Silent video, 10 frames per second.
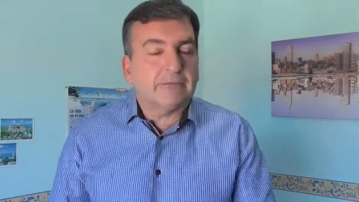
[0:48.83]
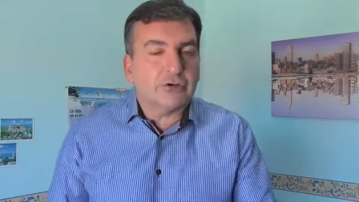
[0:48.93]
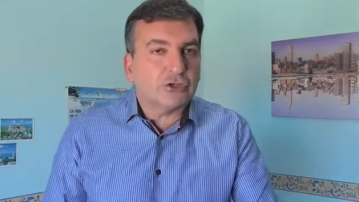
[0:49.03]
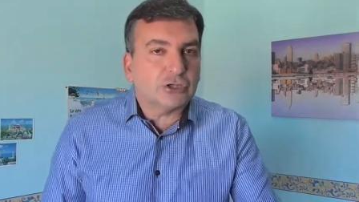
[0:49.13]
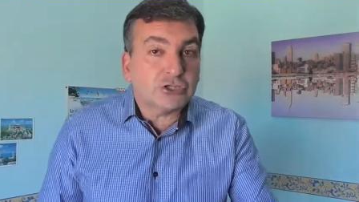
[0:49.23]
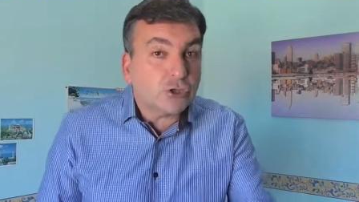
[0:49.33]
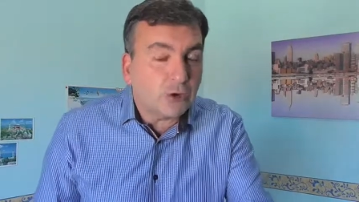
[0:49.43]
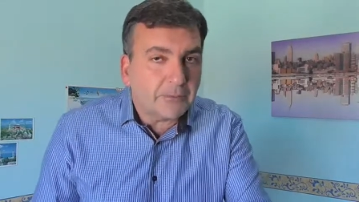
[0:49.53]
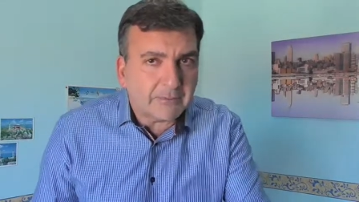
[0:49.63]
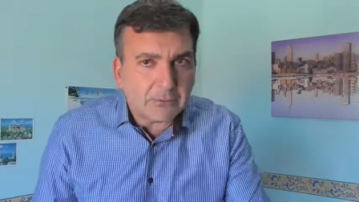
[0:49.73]
Y bueno, esto
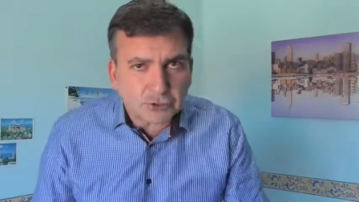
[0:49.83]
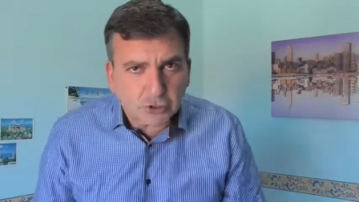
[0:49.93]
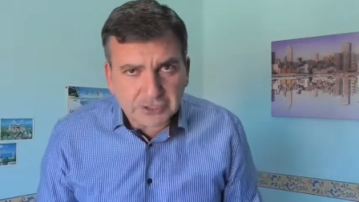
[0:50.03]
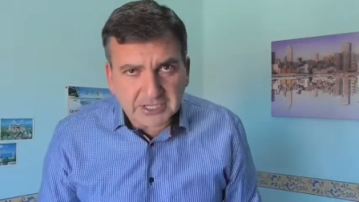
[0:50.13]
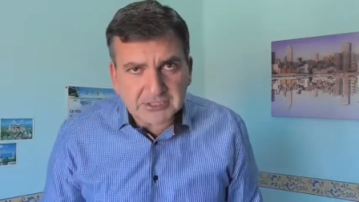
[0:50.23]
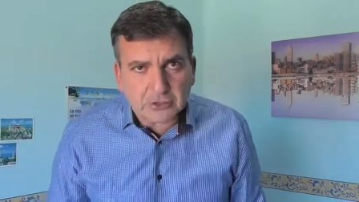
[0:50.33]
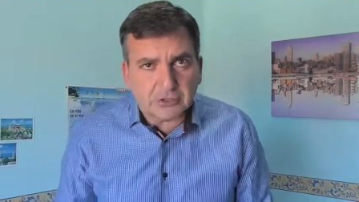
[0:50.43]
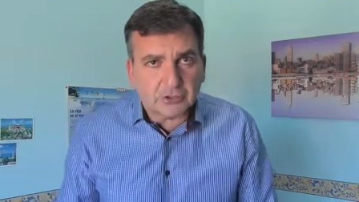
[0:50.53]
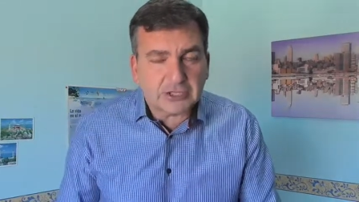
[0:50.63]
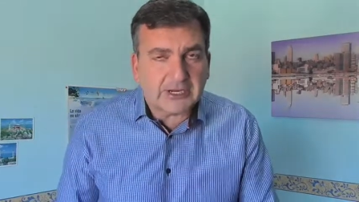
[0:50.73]
lo comprobamos todos los días
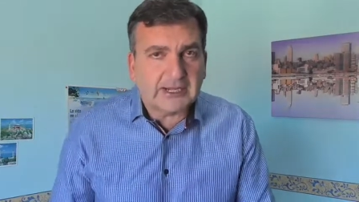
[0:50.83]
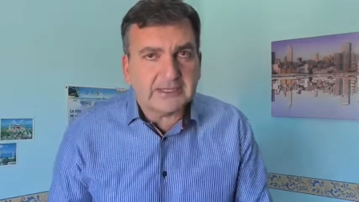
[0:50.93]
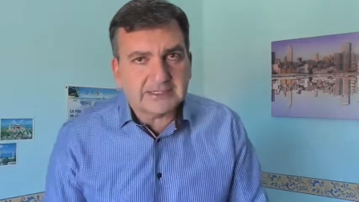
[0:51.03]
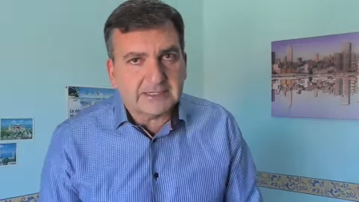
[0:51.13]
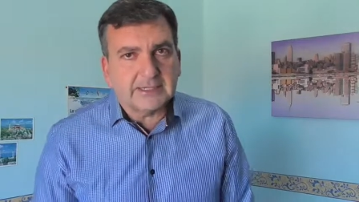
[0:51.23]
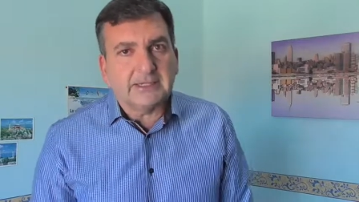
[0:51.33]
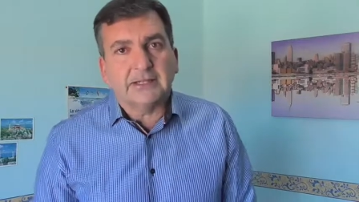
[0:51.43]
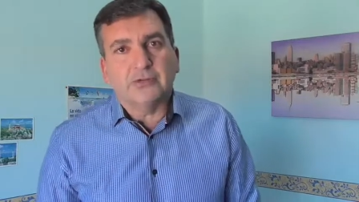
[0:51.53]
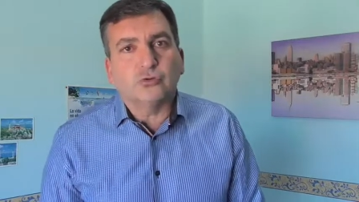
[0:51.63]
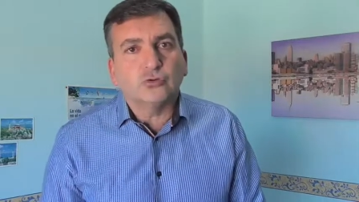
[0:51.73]
con los canales eh,
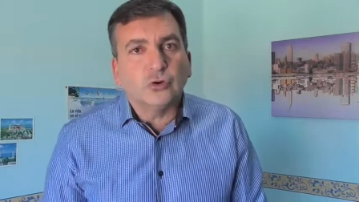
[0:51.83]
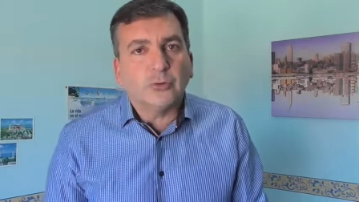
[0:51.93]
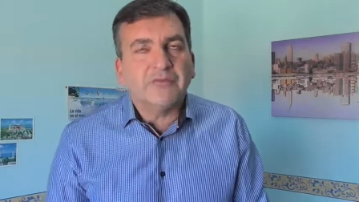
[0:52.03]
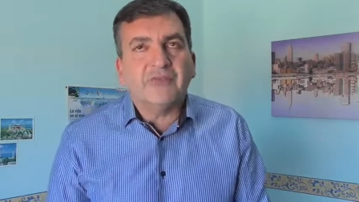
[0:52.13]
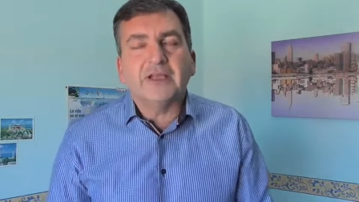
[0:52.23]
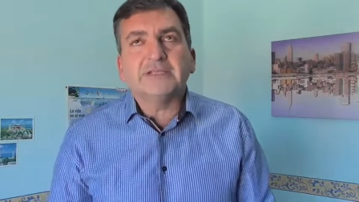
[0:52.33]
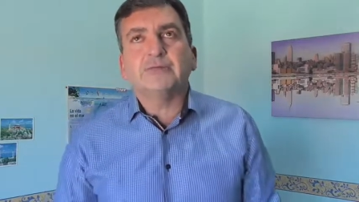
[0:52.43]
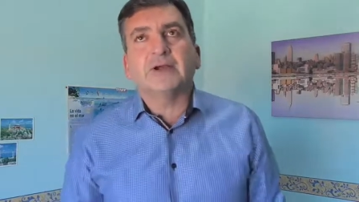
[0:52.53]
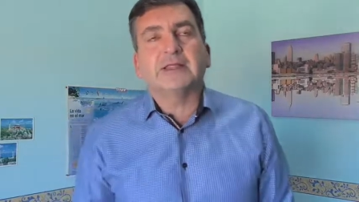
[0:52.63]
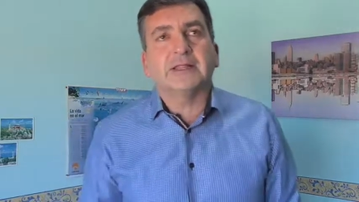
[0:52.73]
de YouTube,
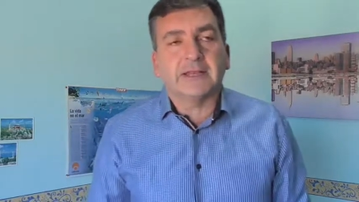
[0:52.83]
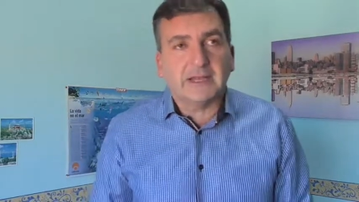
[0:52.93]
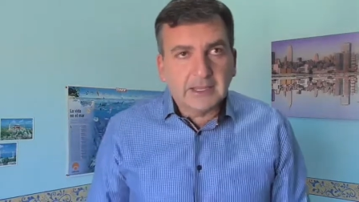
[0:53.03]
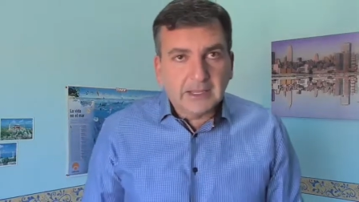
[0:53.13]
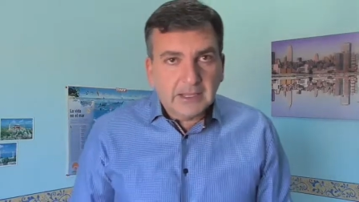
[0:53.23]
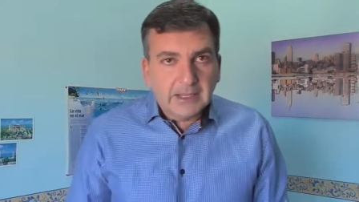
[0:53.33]
Facebook, etcétera